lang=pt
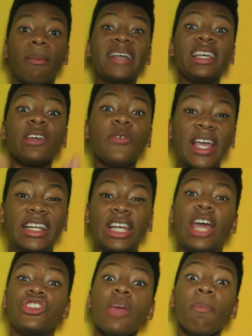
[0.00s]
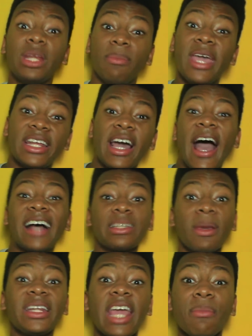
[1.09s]
Mas enfim, de primeira, a
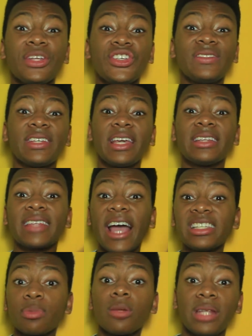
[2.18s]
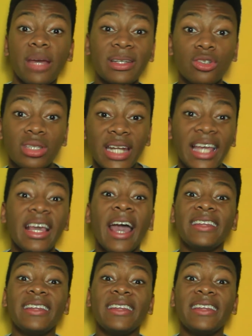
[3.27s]
CPTM disse que tais problemas do trem